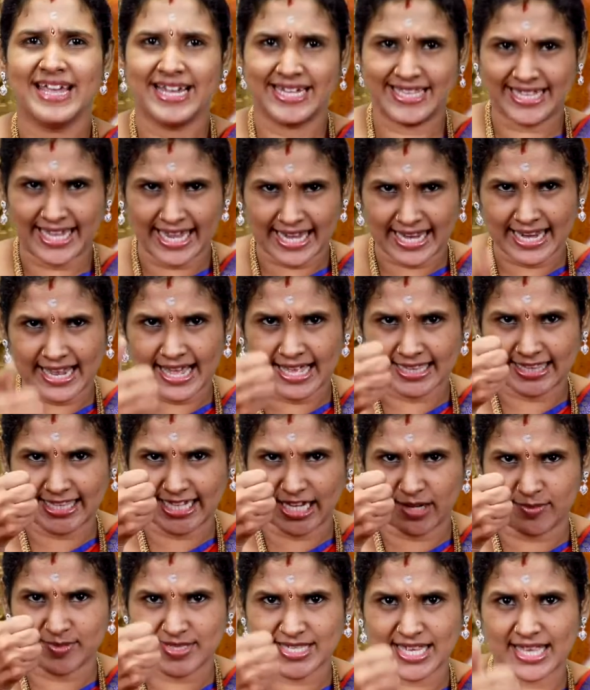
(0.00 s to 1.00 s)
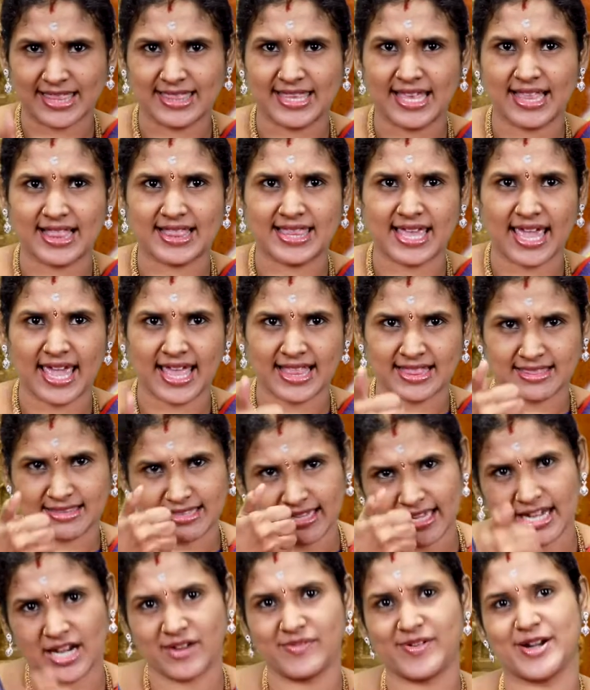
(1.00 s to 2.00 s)
இது எல்லாத்தையும் சந்தித்தே
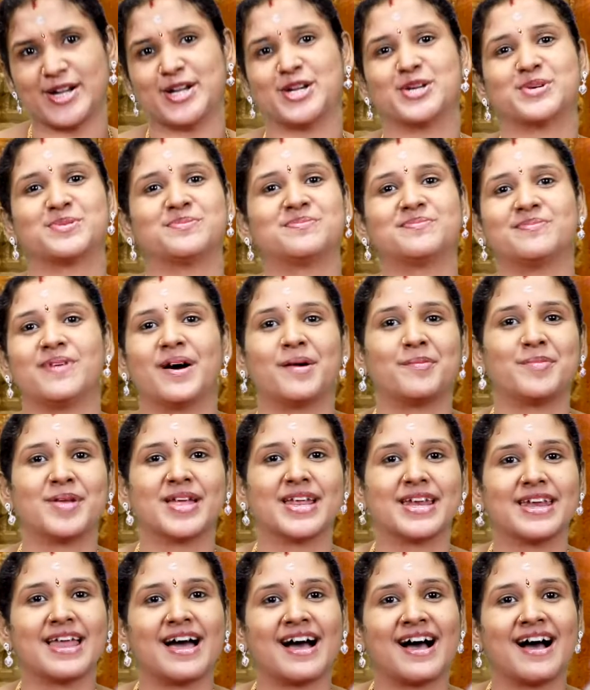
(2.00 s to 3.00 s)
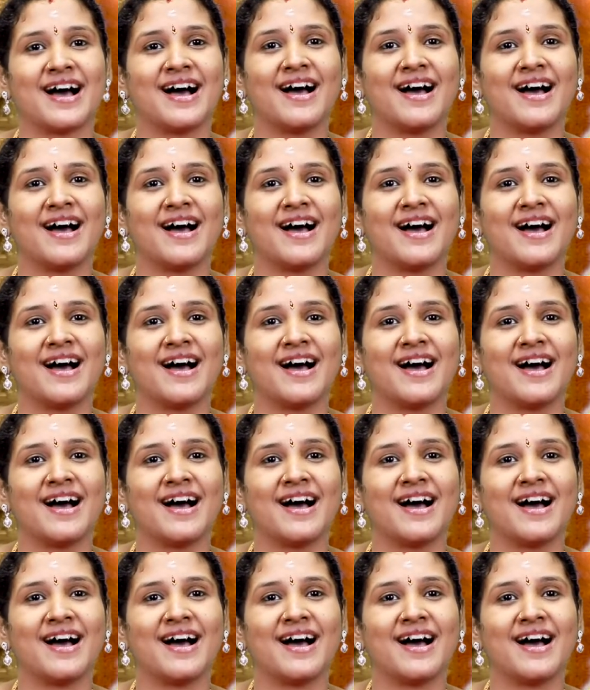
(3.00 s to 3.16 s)
தீர வேண்டும் அப்படின்னா